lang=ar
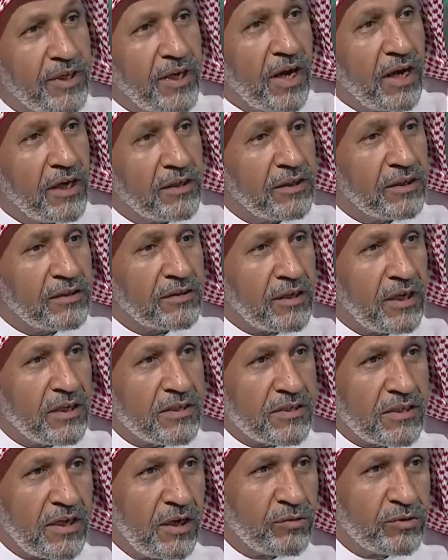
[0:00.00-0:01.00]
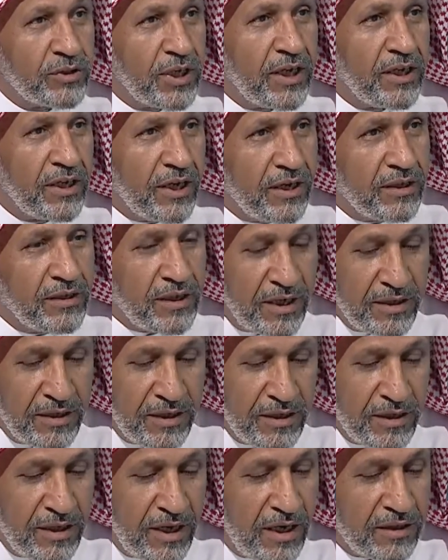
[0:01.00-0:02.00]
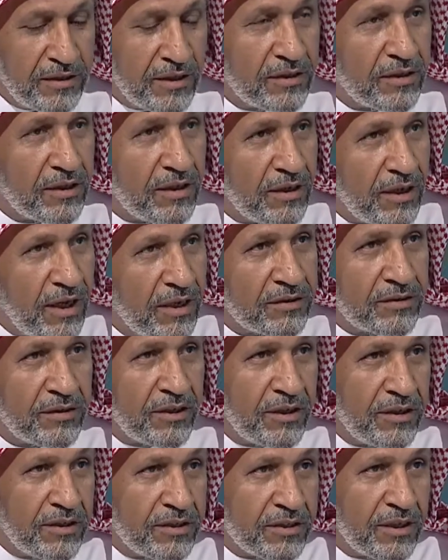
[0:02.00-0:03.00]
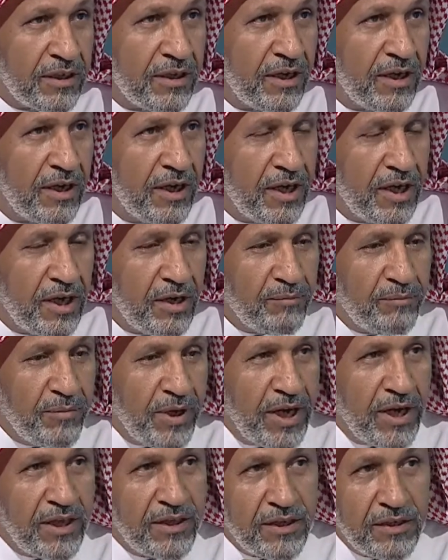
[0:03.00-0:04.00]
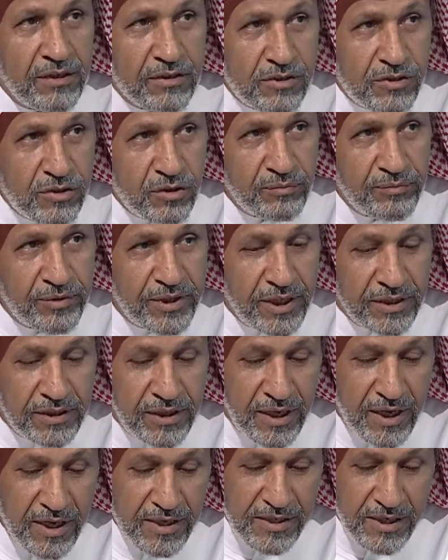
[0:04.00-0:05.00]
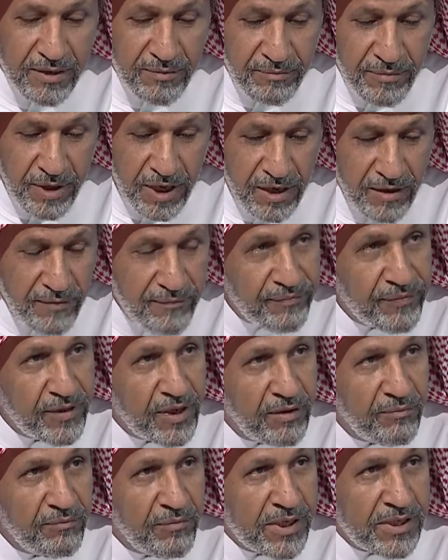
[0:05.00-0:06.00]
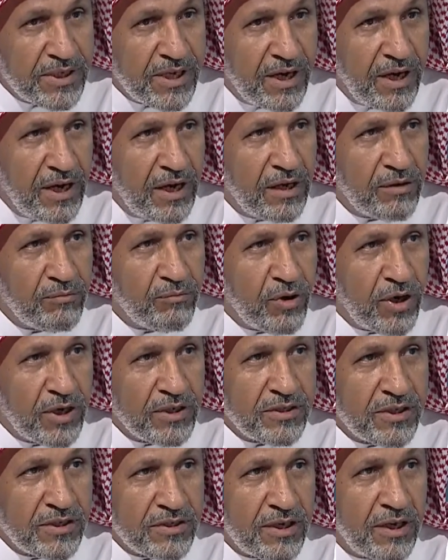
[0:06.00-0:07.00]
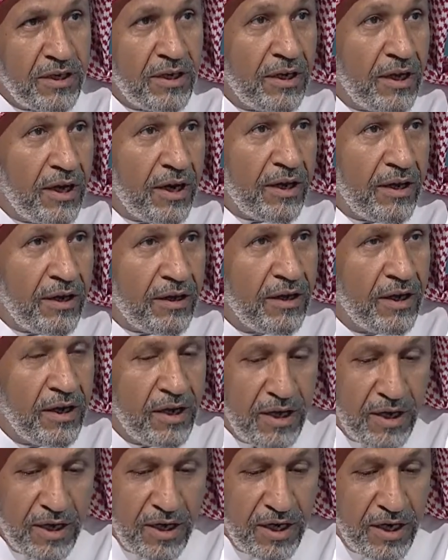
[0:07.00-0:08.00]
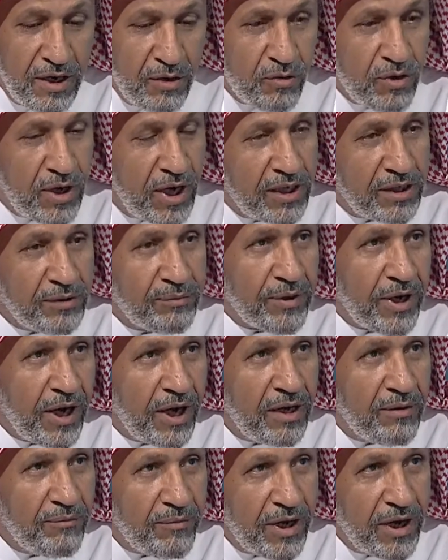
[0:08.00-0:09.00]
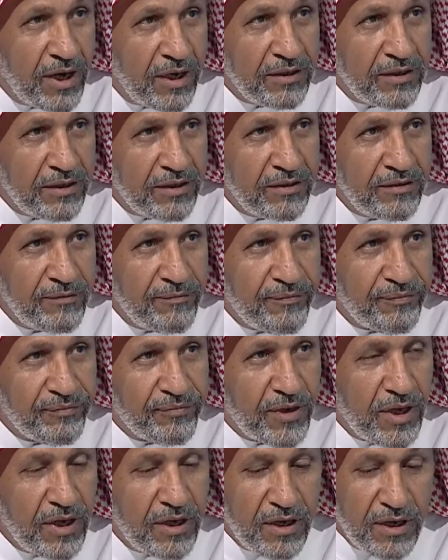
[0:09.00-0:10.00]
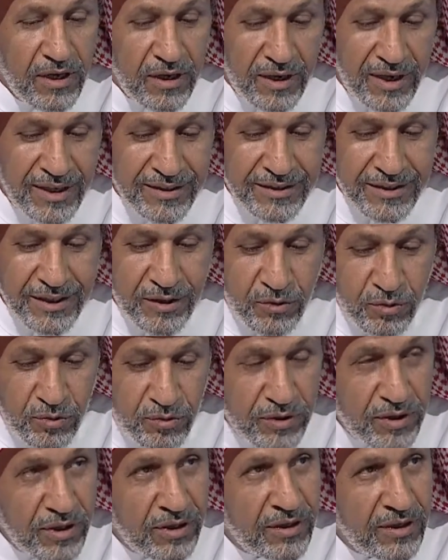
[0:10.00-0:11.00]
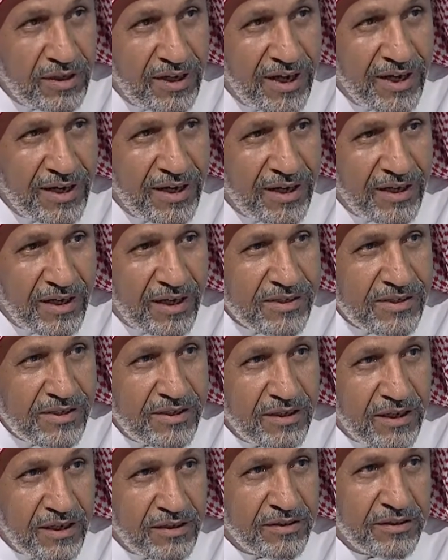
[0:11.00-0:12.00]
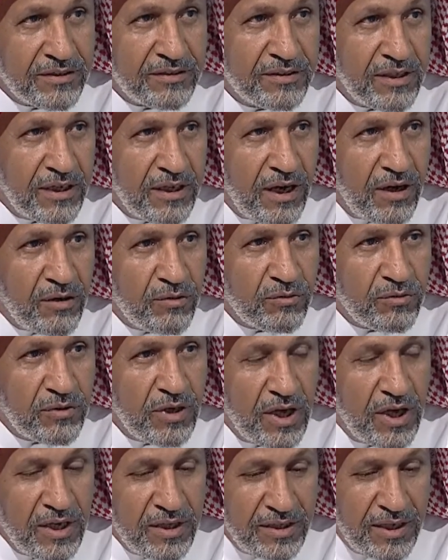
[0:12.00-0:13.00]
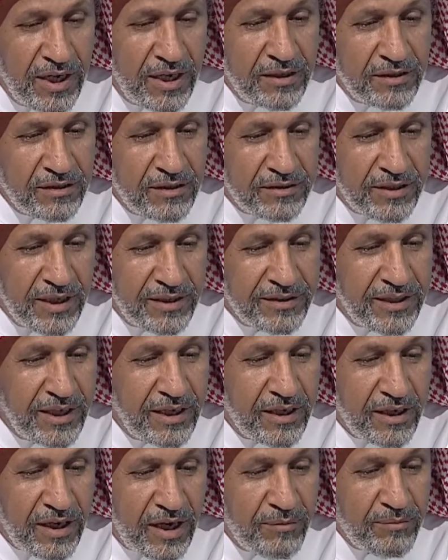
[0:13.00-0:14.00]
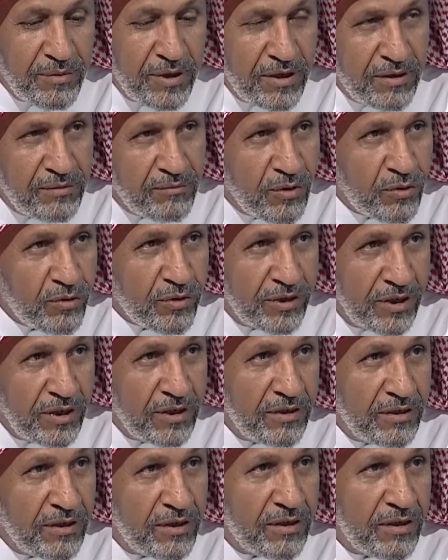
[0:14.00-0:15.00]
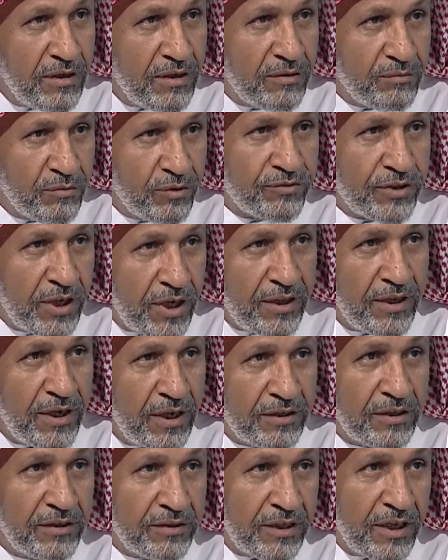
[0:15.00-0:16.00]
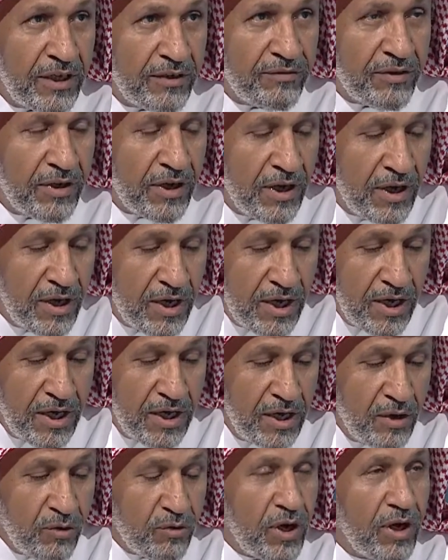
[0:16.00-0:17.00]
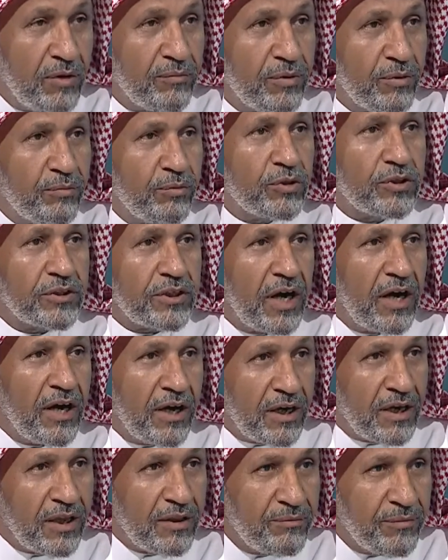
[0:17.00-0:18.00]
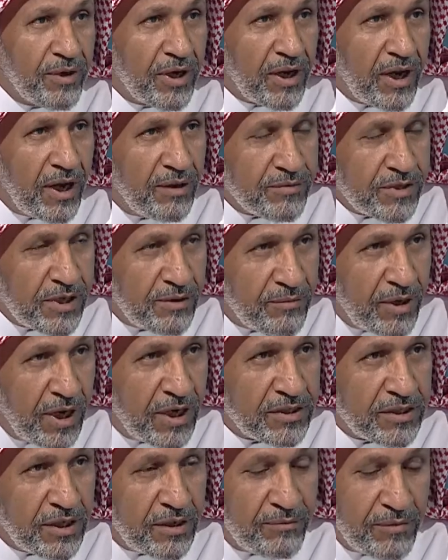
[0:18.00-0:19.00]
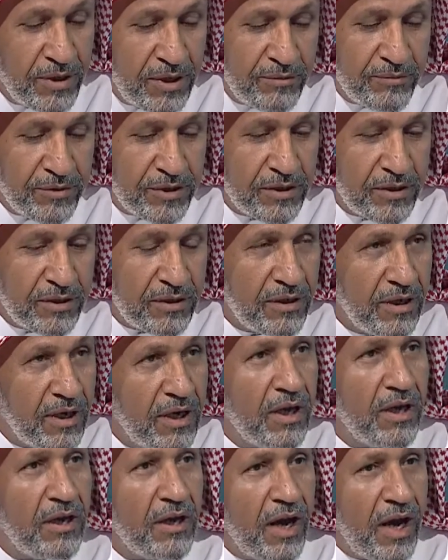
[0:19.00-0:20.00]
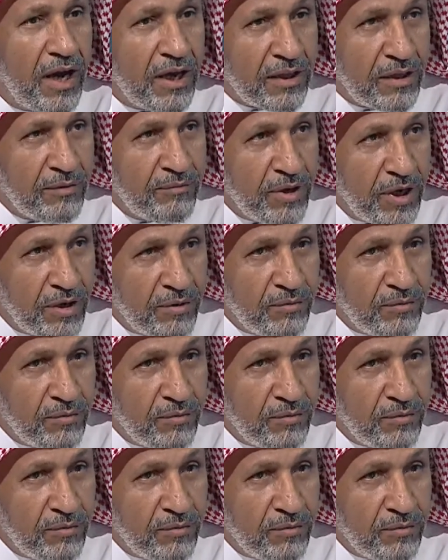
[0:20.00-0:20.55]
اعاده قص او تهيئه يعني اعاده قط الريشه بحيث ان السمك يتناسب مع مساحه المخصصه للايه لو كانت بقلم عادي ايوه قد يكون الآية قصيرة جدا أو يعني تنتهي قبل الموضع إيه. المفترض أنها تنتهي فيه إيه. لو كان ببنط أعرض من 5 من 10 متر أيضا من